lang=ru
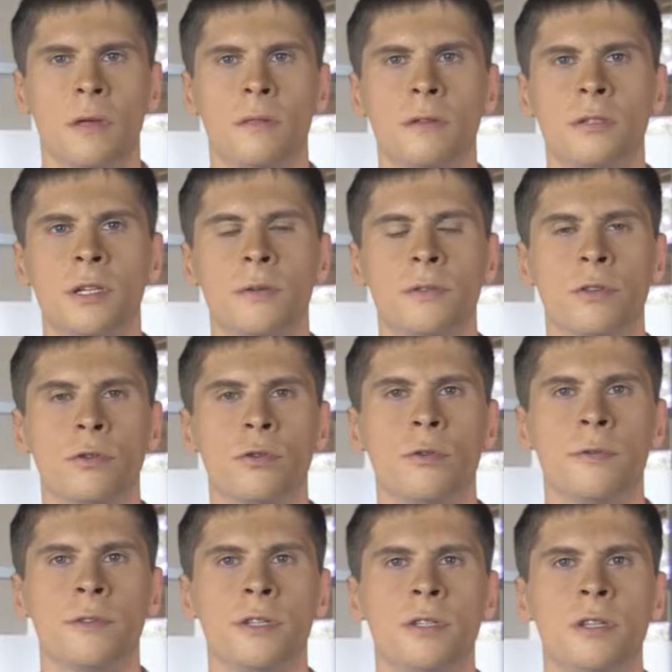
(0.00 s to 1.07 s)
Начало
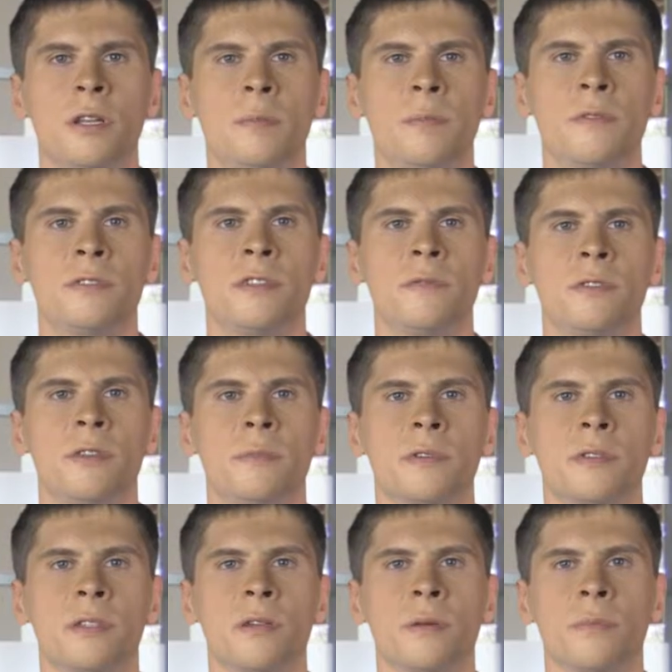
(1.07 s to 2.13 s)
торговой недели, по всей
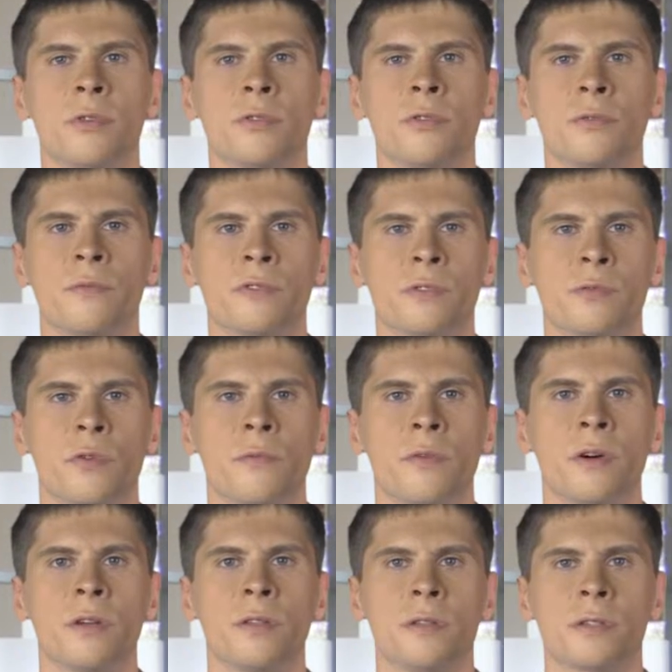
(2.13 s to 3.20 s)
видимости, пройдет в
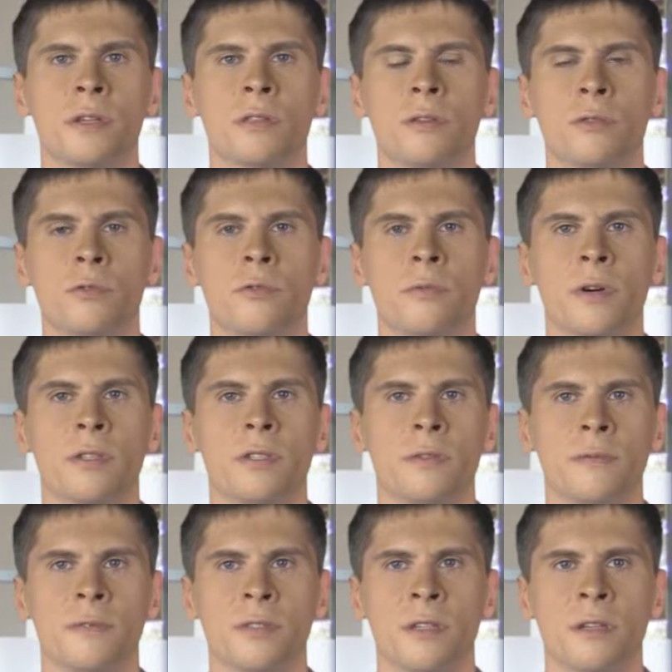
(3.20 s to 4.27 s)
условиях низкой торговой
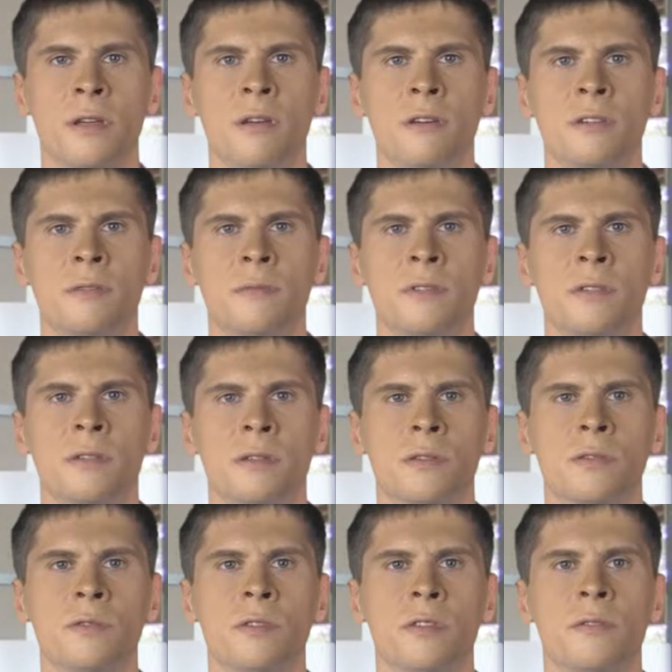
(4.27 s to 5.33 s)
активности в связи с
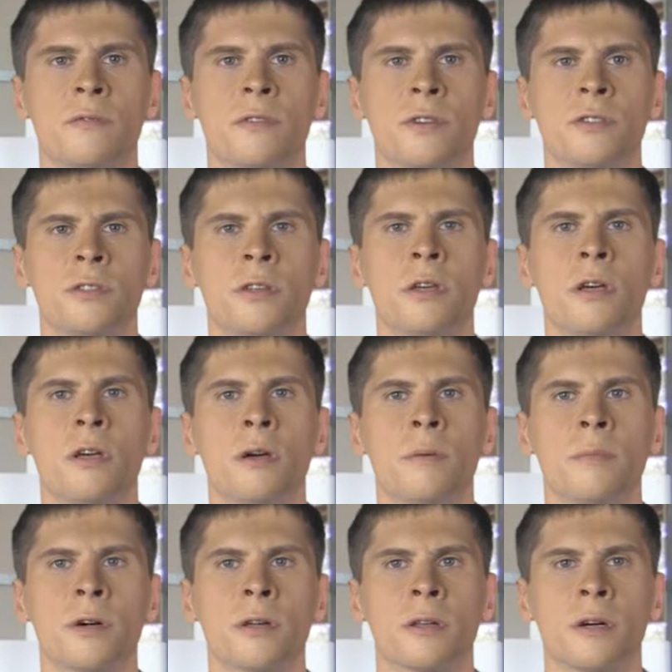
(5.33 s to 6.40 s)
отсутствием важной
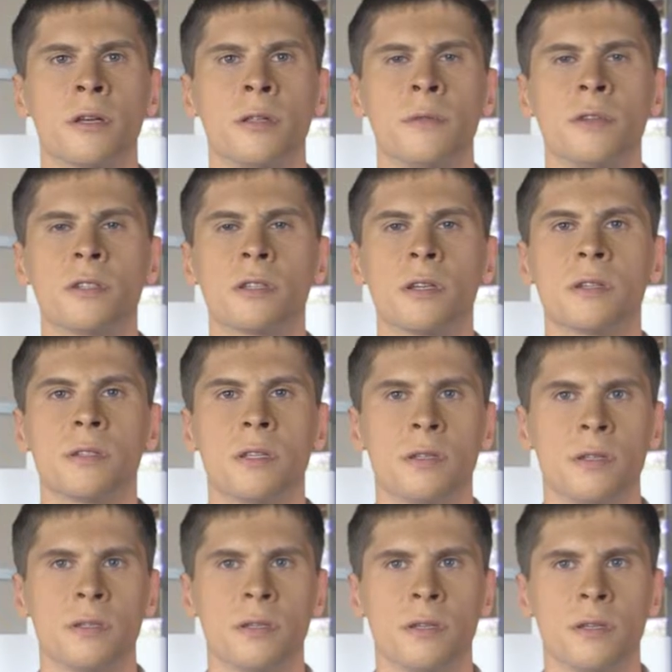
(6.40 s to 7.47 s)
макроэкономической
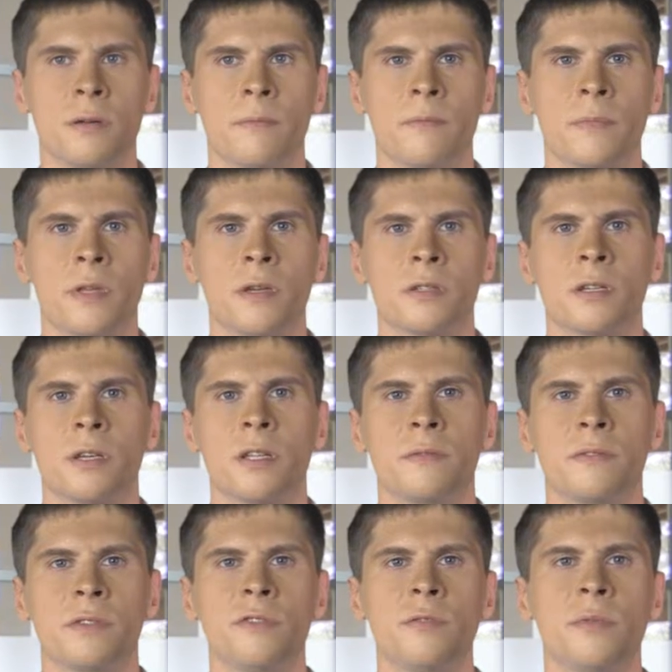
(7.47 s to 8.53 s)
статистики. Скорее
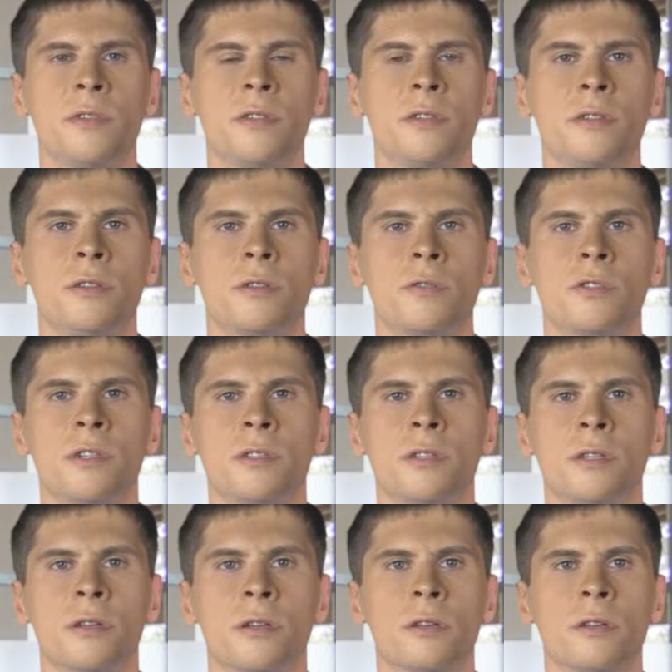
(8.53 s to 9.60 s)
всего, в понедельник
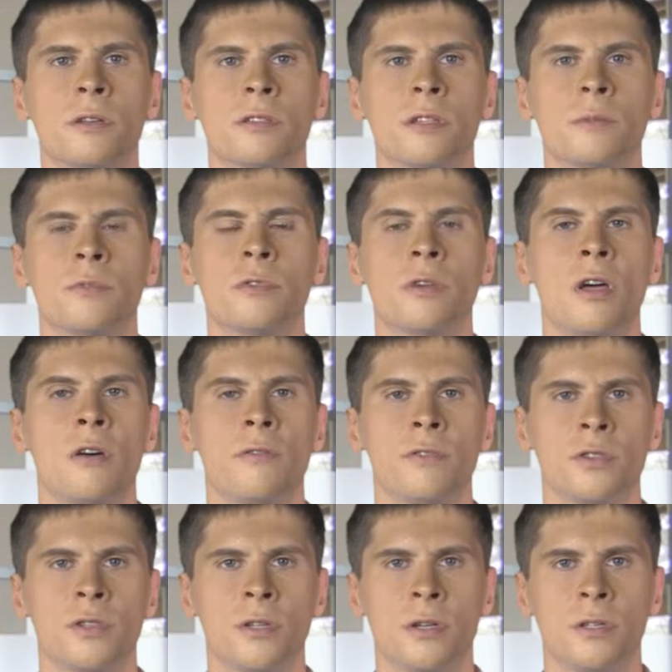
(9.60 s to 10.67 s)
участники рынка займут
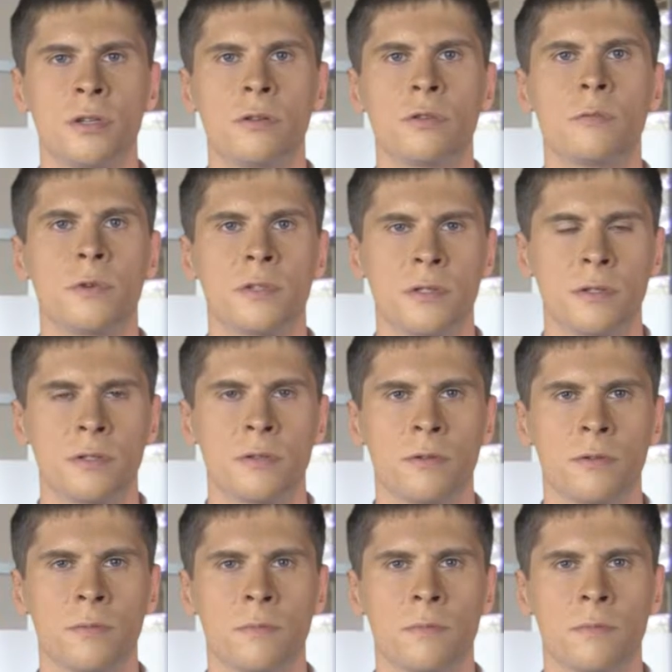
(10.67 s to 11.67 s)
выжидательную позицию.